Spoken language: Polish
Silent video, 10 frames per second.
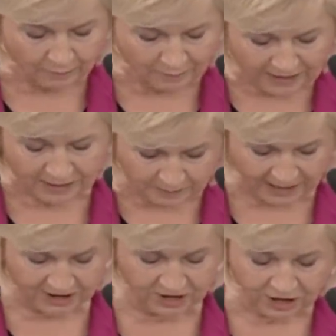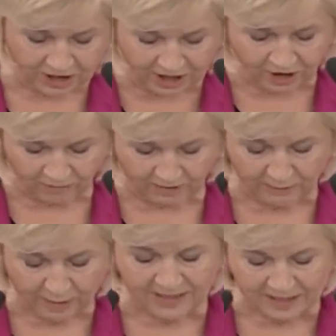dla pani Basi księgowa
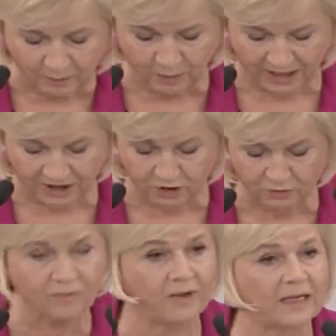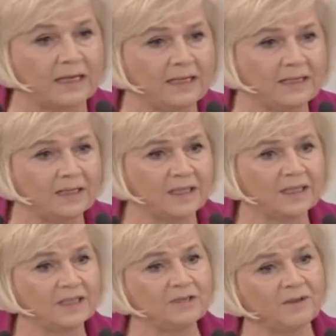miała zapłacić, uwaga,
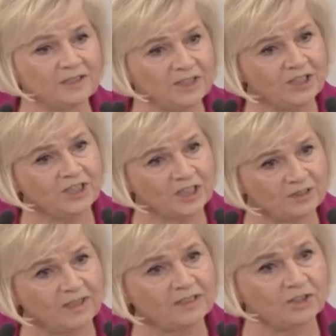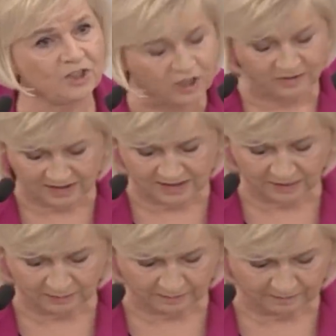22 tysiące.
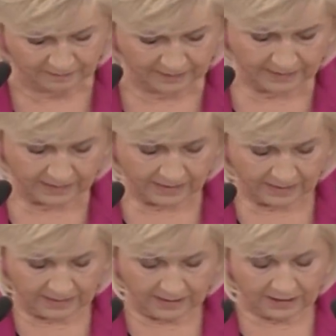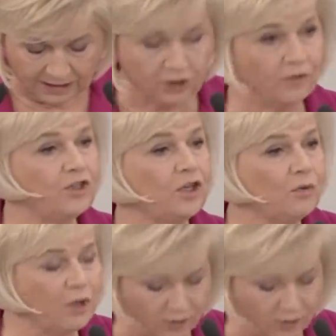I to w ciągu